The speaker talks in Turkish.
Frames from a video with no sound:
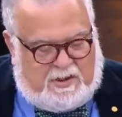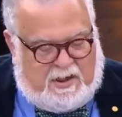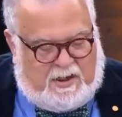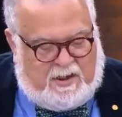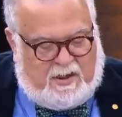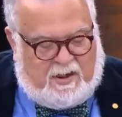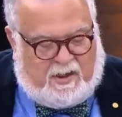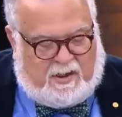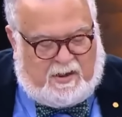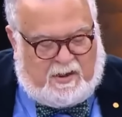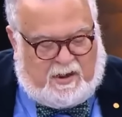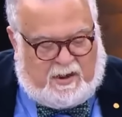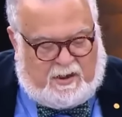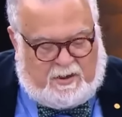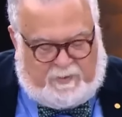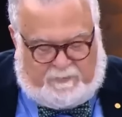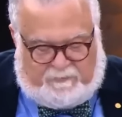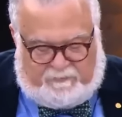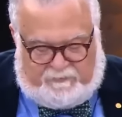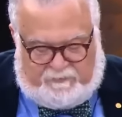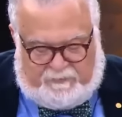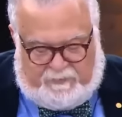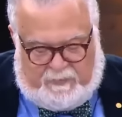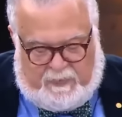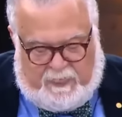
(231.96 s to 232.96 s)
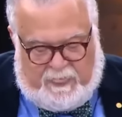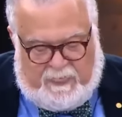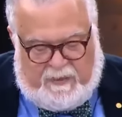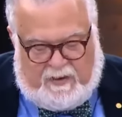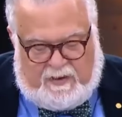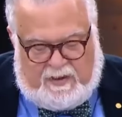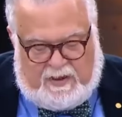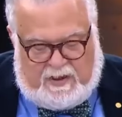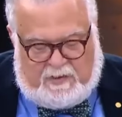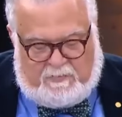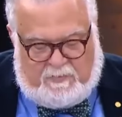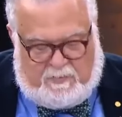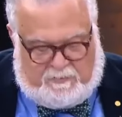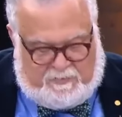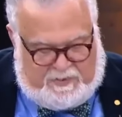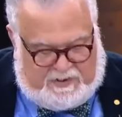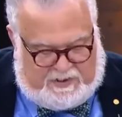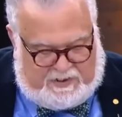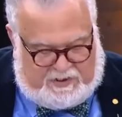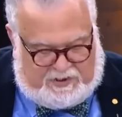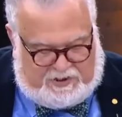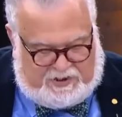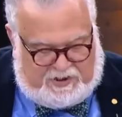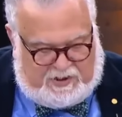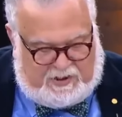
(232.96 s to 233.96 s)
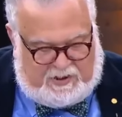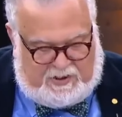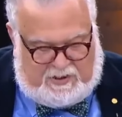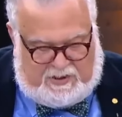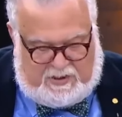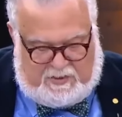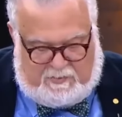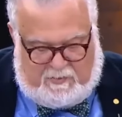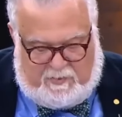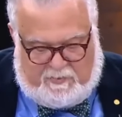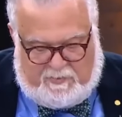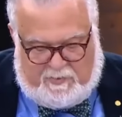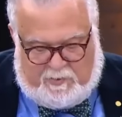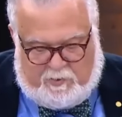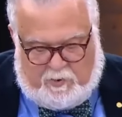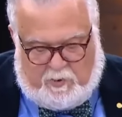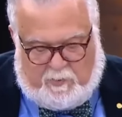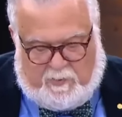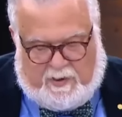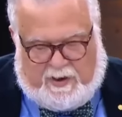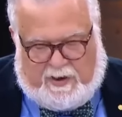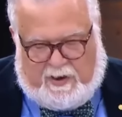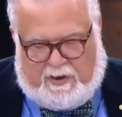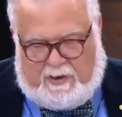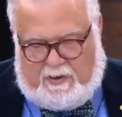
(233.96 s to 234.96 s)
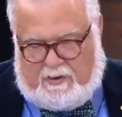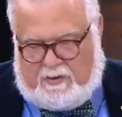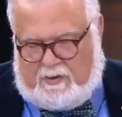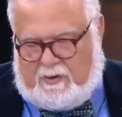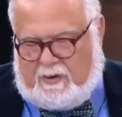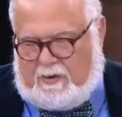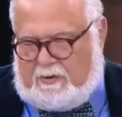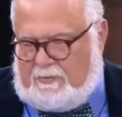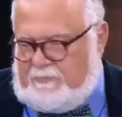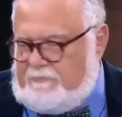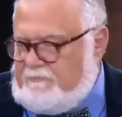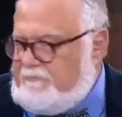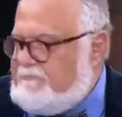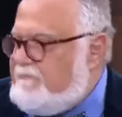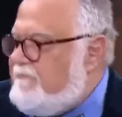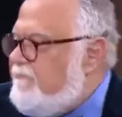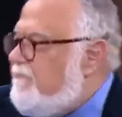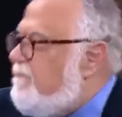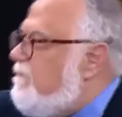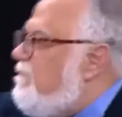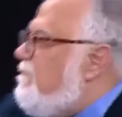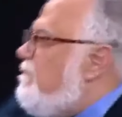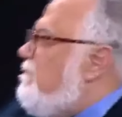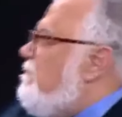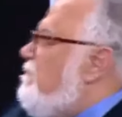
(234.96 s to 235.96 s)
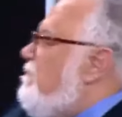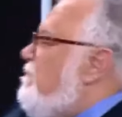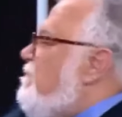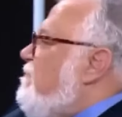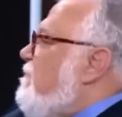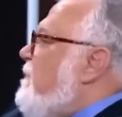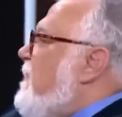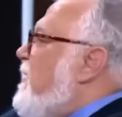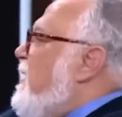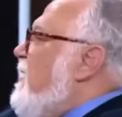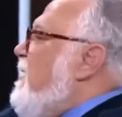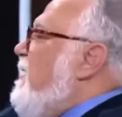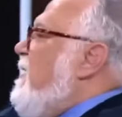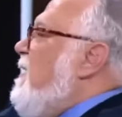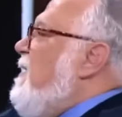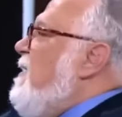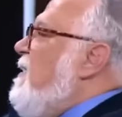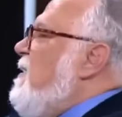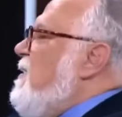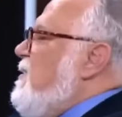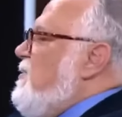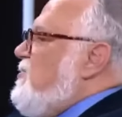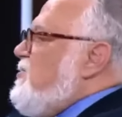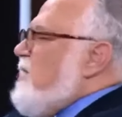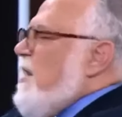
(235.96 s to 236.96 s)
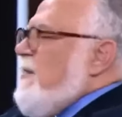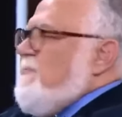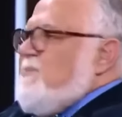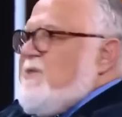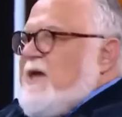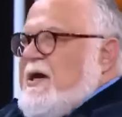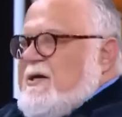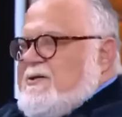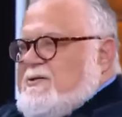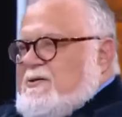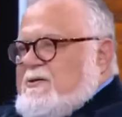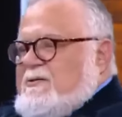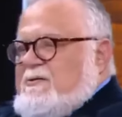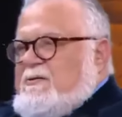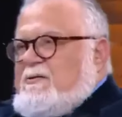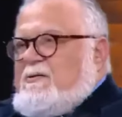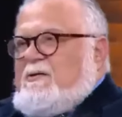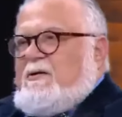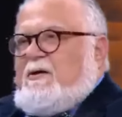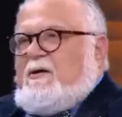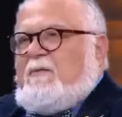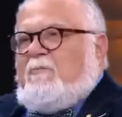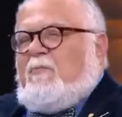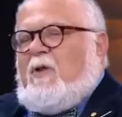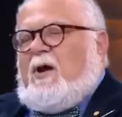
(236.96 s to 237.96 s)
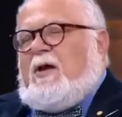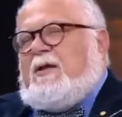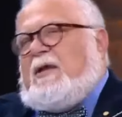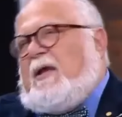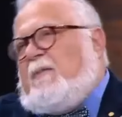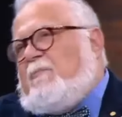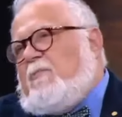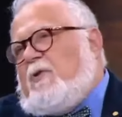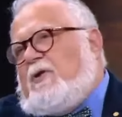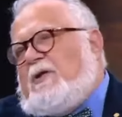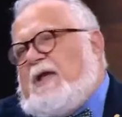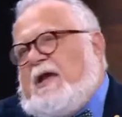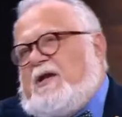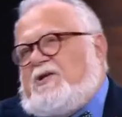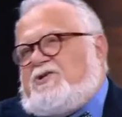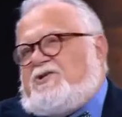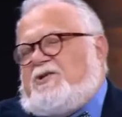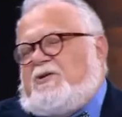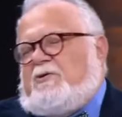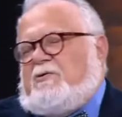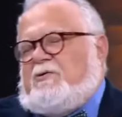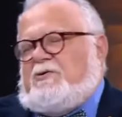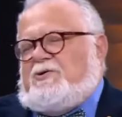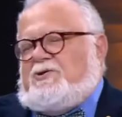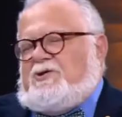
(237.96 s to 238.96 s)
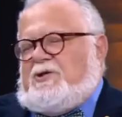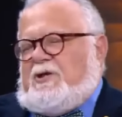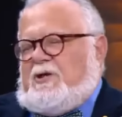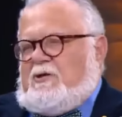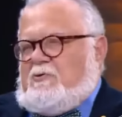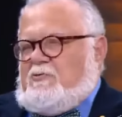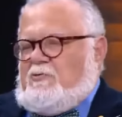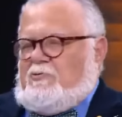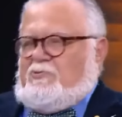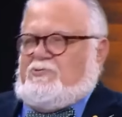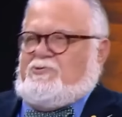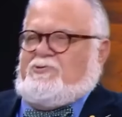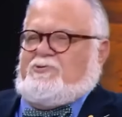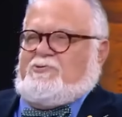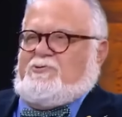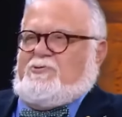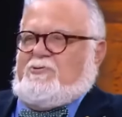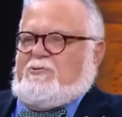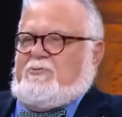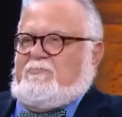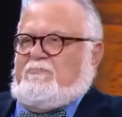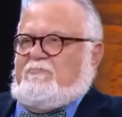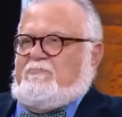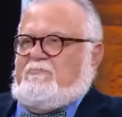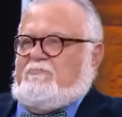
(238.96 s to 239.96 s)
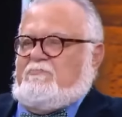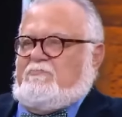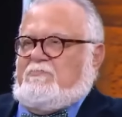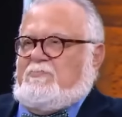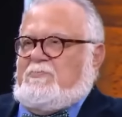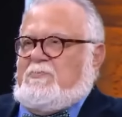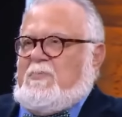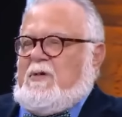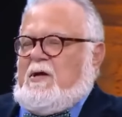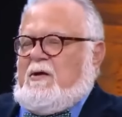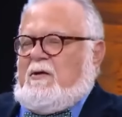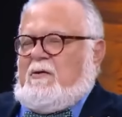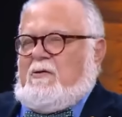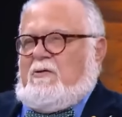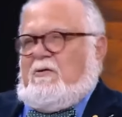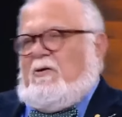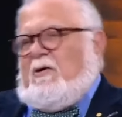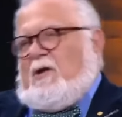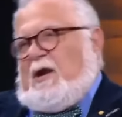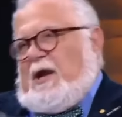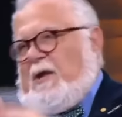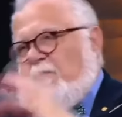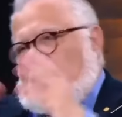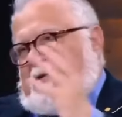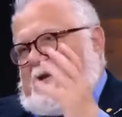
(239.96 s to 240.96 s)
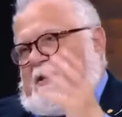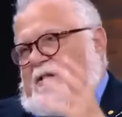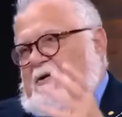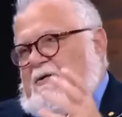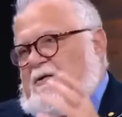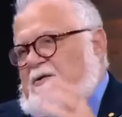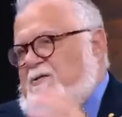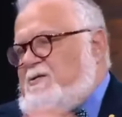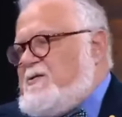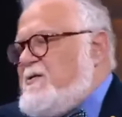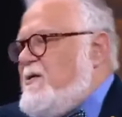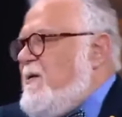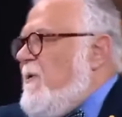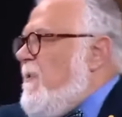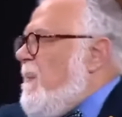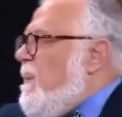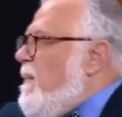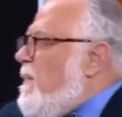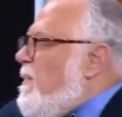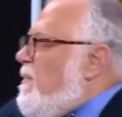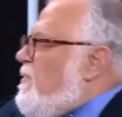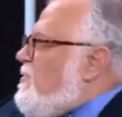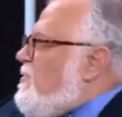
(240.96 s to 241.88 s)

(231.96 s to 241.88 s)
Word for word: şeyi alalım. 21. 21, 21 numarayı alalım. James Hutton. Bu adam modern jeolojinin kurucusu. Öyle biliriz.